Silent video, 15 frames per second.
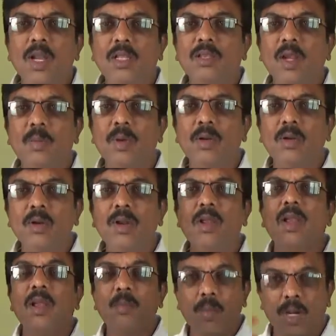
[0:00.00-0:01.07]
నెత్తిన పెట్టుకొని
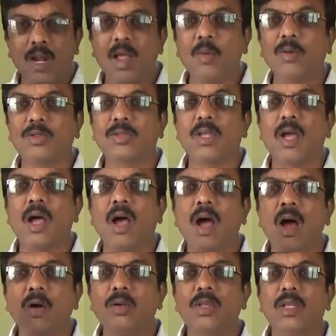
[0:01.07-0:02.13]
పిల్లం వస్తా
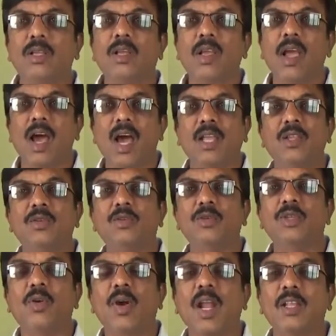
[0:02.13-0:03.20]
ఉంది అది
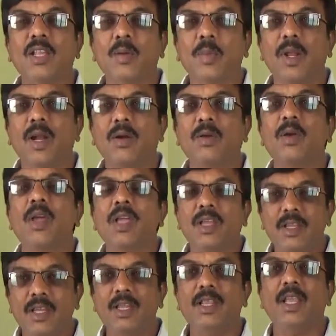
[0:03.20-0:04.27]
చూసి వాడు అదిరిపోయినాడు
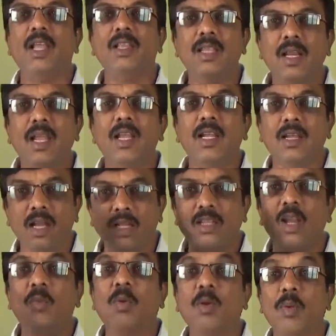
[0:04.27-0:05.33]
ఇదేందిరా ఇట్లా
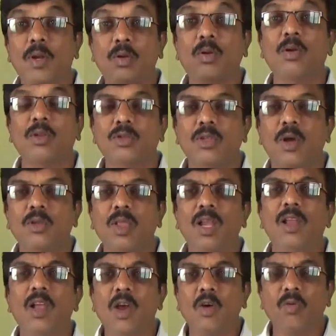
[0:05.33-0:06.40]
తలుపులు పెట్టుకొని వస్తా
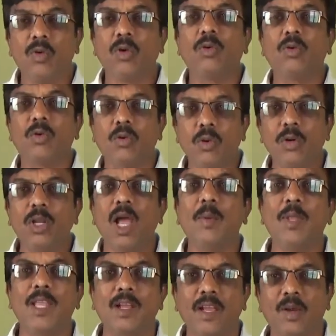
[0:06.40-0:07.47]
ఉందని ఉరుక్కుంటే
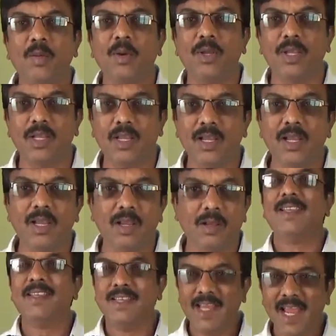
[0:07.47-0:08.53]
ఆమె దగ్గర పోయి
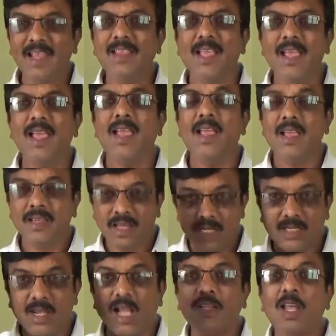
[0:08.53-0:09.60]
ఏంది
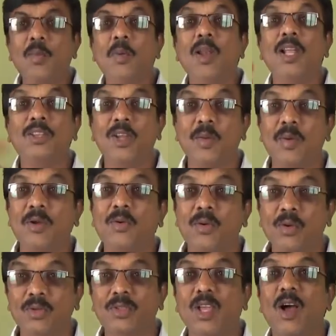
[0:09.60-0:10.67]
ఇట్లా తలుపులు ఎత్తున
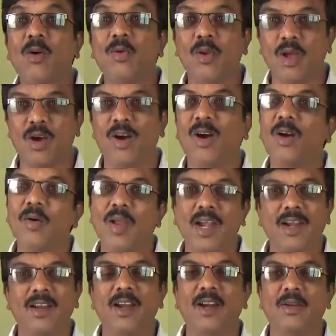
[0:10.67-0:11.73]
పెట్టుకొని వస్తా ఉన్నావు అని
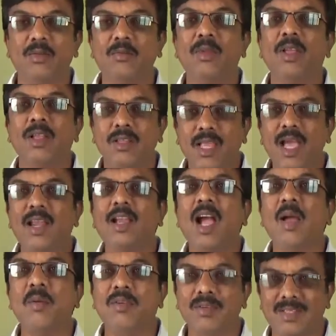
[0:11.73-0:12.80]
అడిగినాడు దానికి
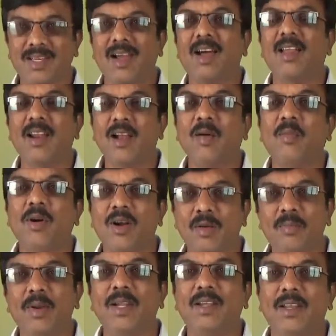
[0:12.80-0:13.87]
ఆమె విచారంగా ముఖం
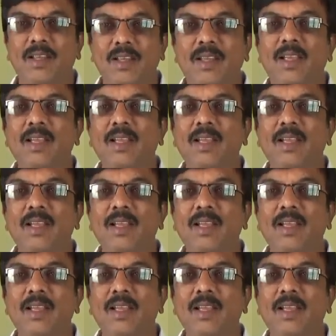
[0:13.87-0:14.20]
పెట్టి